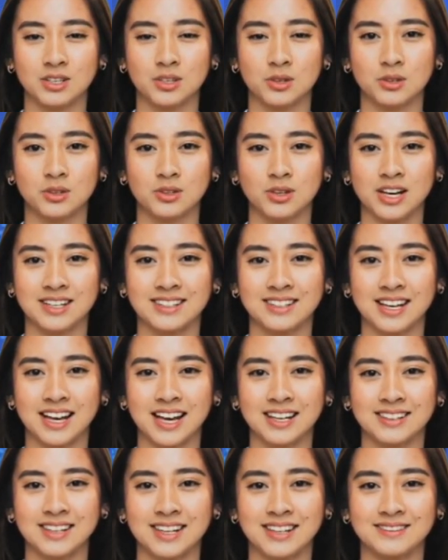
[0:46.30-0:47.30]
untuk
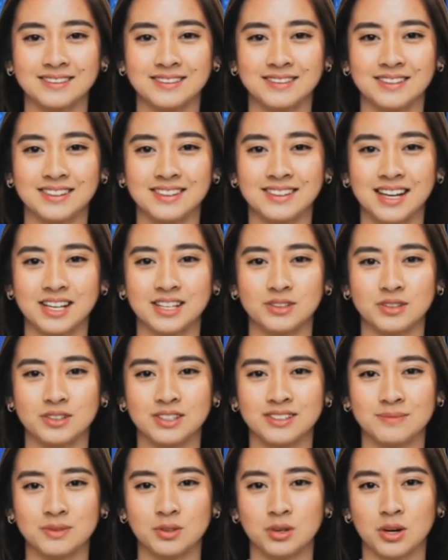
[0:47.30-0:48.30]
kesehatan yaitu
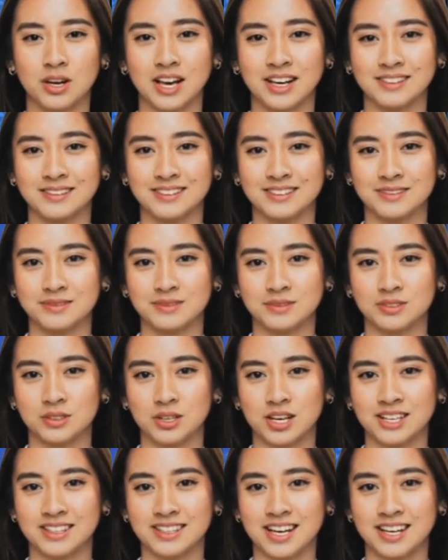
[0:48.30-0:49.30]
ciplukan
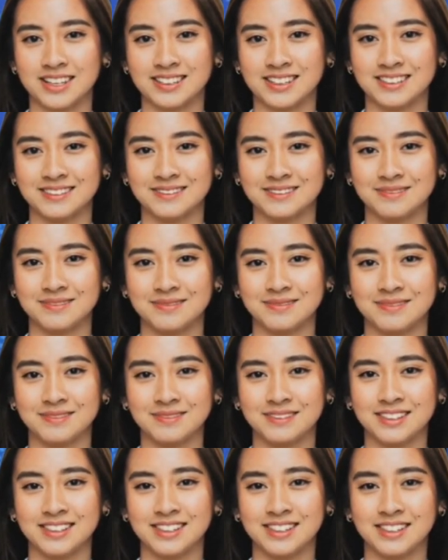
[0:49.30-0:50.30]
untuk kesehatan.
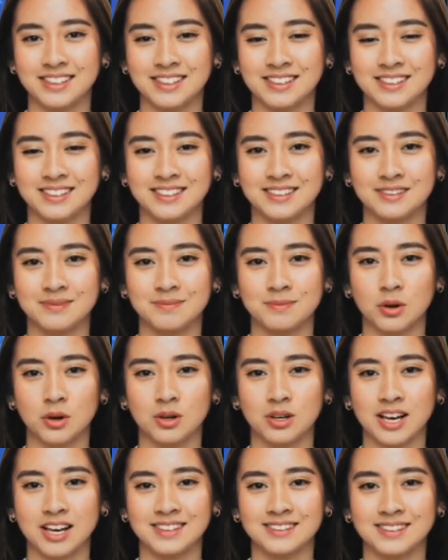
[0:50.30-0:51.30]

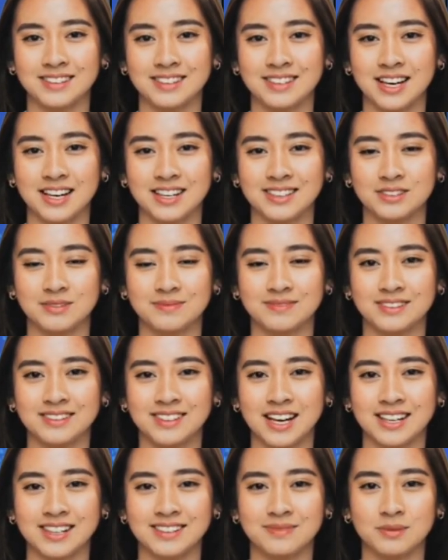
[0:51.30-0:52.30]
Ciplukan atau
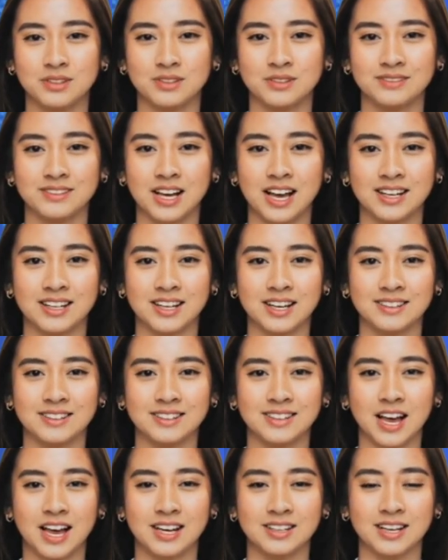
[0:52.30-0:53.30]
Visalis
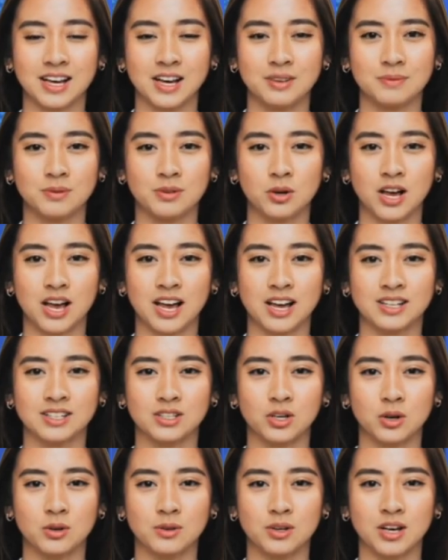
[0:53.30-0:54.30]
peruviana adalah buah yang
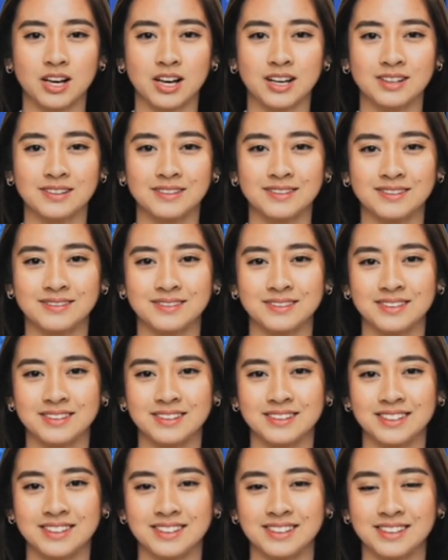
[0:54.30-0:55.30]
cukup unik.
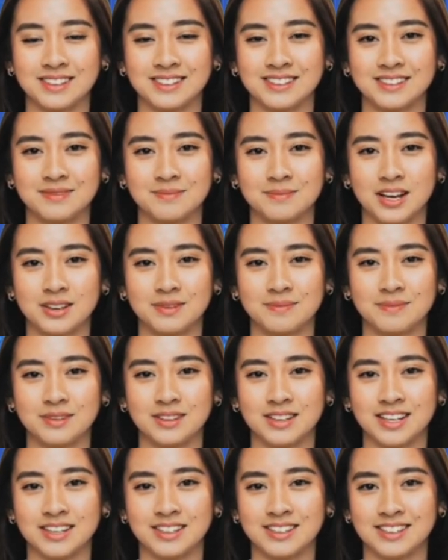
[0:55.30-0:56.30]
Sebab
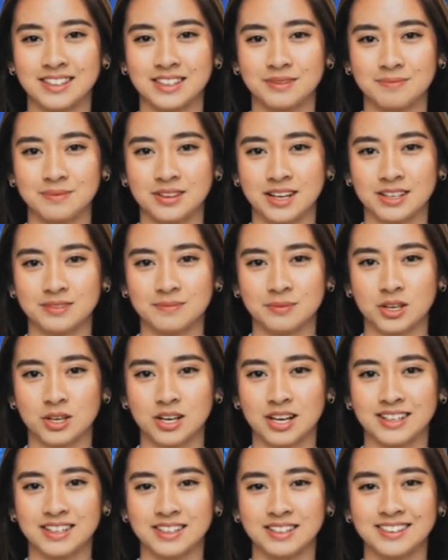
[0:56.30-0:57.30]
Tampilan
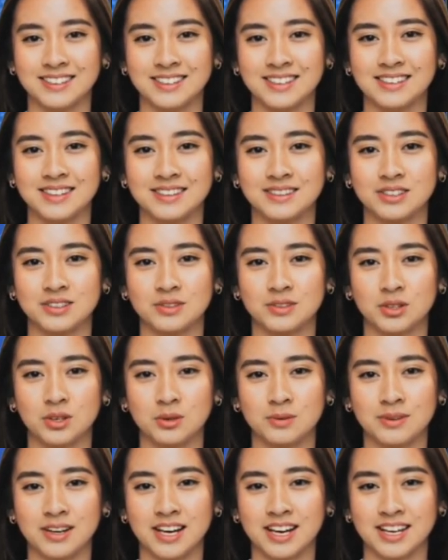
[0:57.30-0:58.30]
buah ini
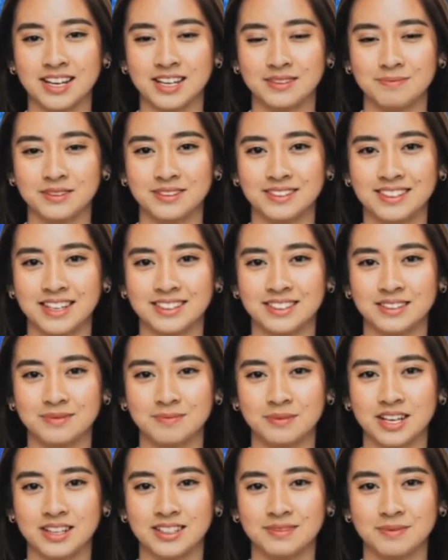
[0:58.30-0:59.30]
tertutup dengan lapisan
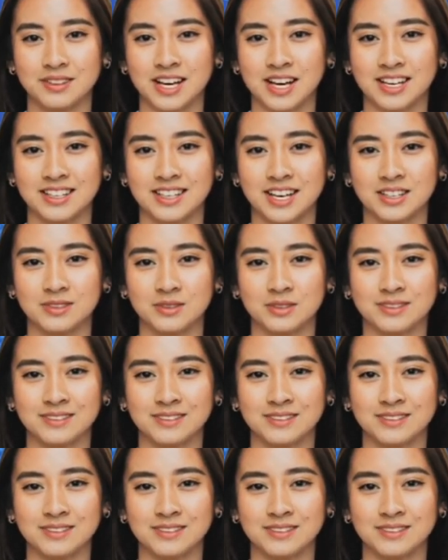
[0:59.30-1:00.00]
yang mirip dengan daun.